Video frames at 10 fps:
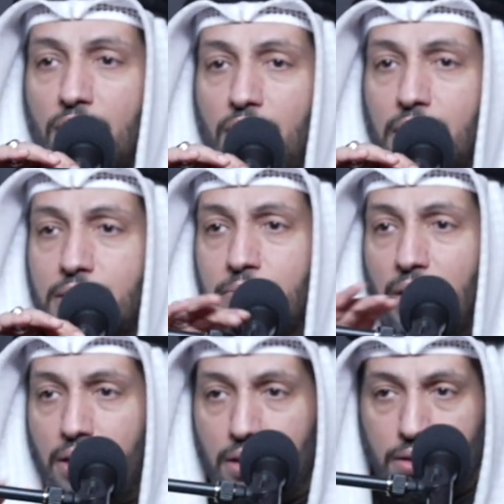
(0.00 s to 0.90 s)

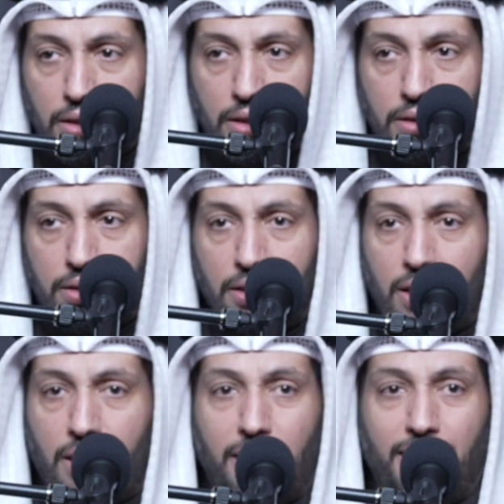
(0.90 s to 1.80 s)
يطمح
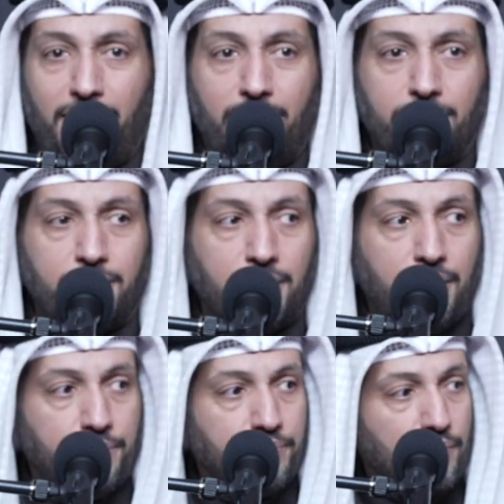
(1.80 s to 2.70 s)
الى ان
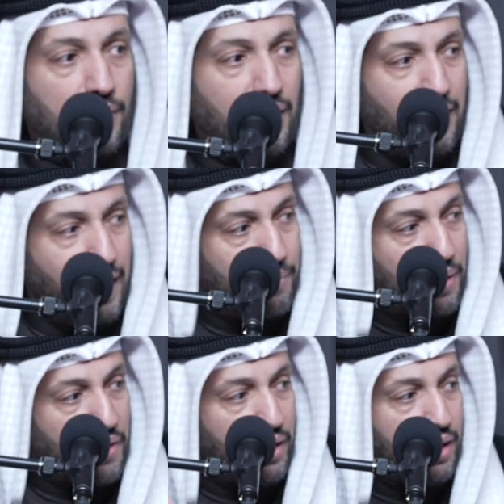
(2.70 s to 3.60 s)
يصل الى
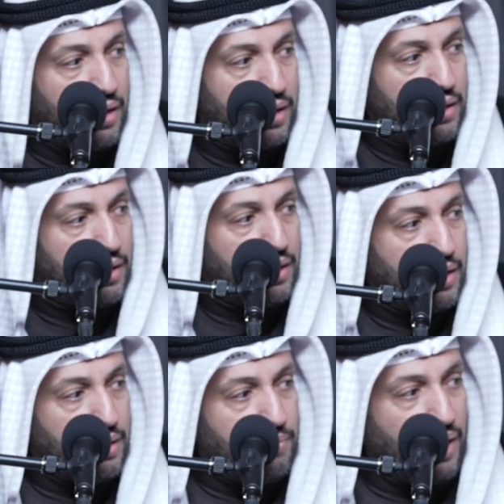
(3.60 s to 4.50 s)
مرحله
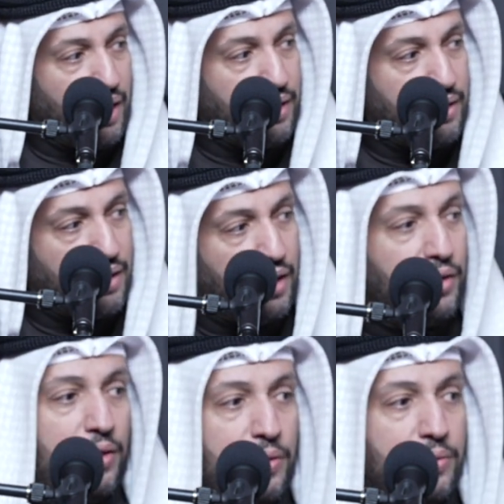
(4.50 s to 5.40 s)
بحيث
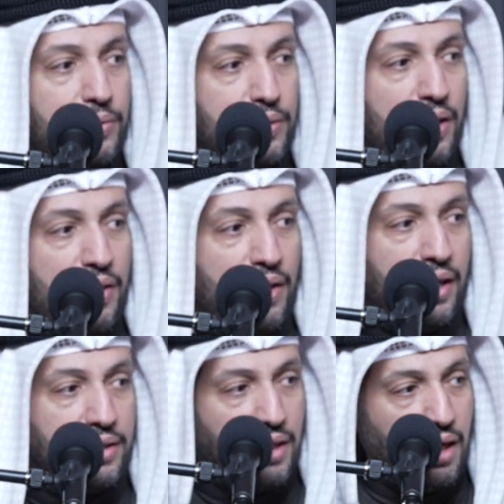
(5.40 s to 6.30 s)
انه
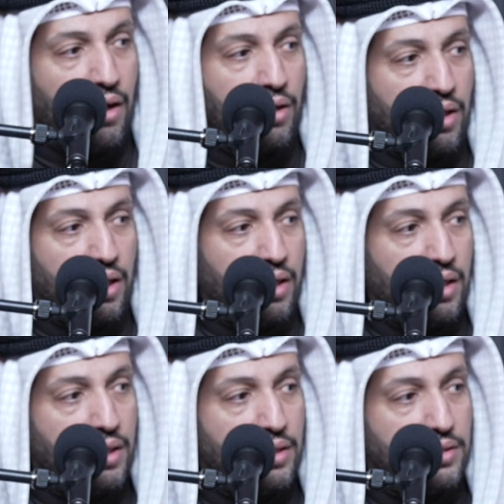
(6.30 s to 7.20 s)
اذا دعا
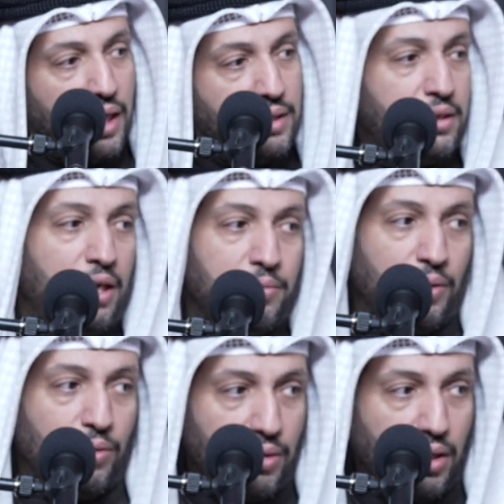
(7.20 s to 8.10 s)
الله
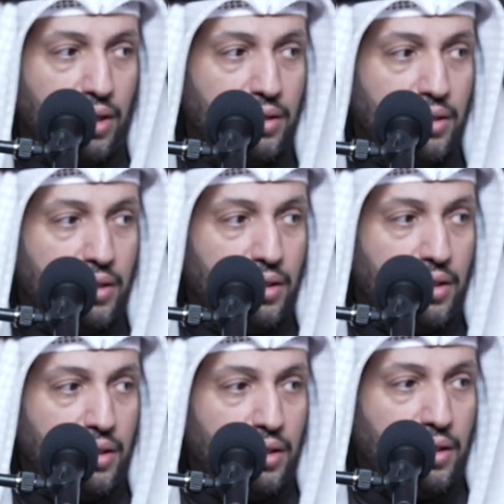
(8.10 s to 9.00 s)
اجابه الله
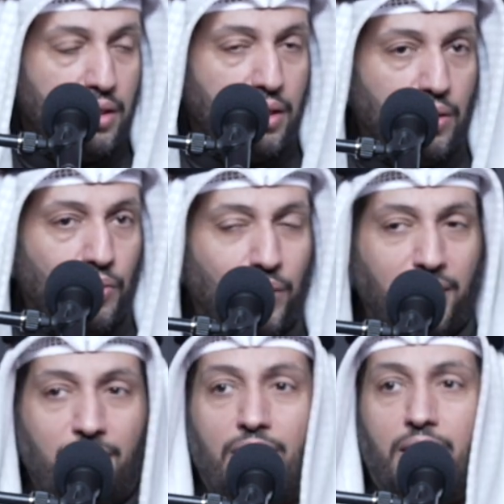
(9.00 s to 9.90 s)

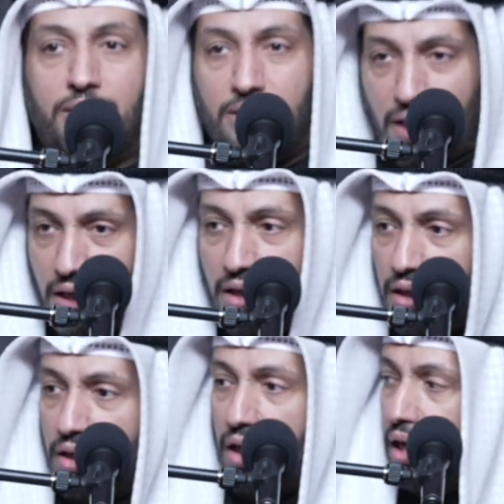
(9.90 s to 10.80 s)
واذا سال
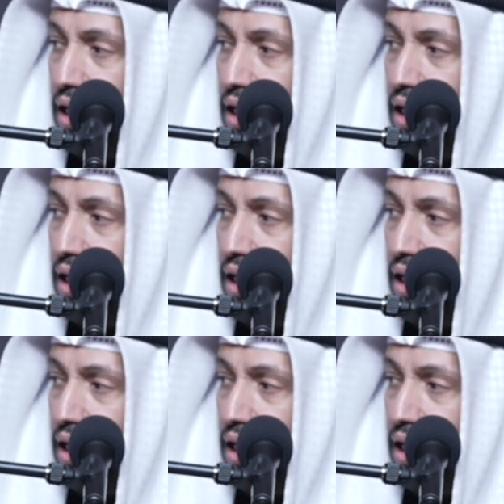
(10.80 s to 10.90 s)
الله